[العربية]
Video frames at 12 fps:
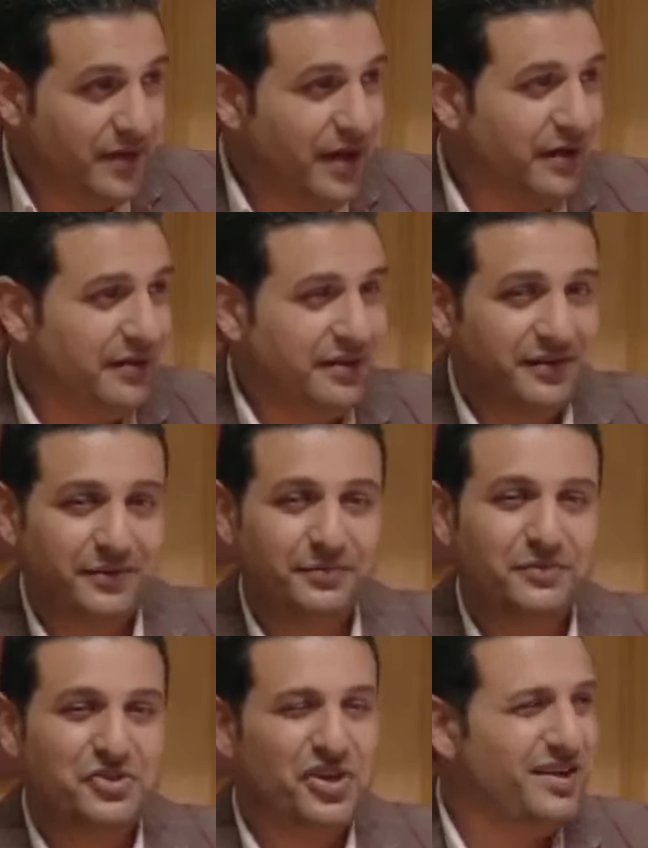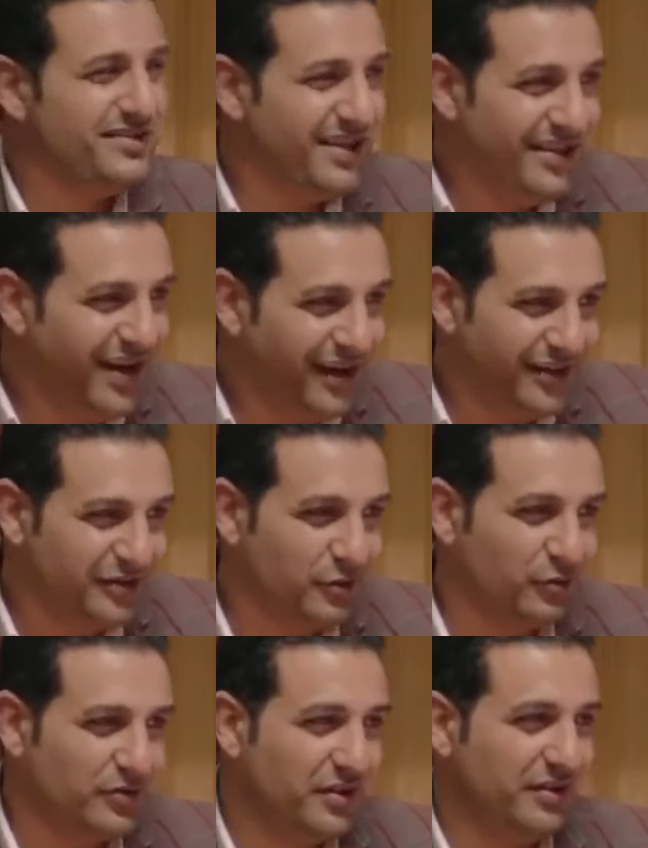يعني مش عايز أي حاجة
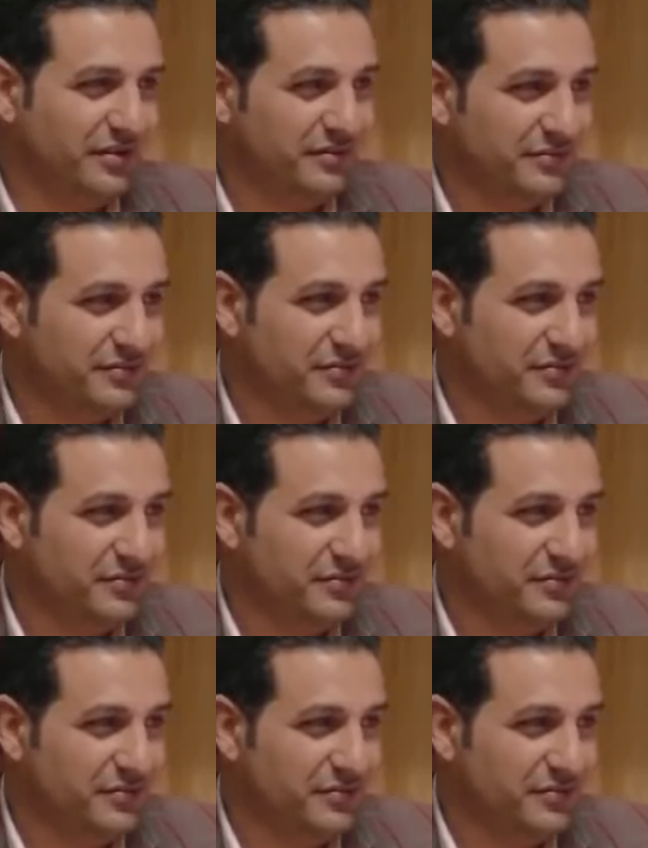تلطني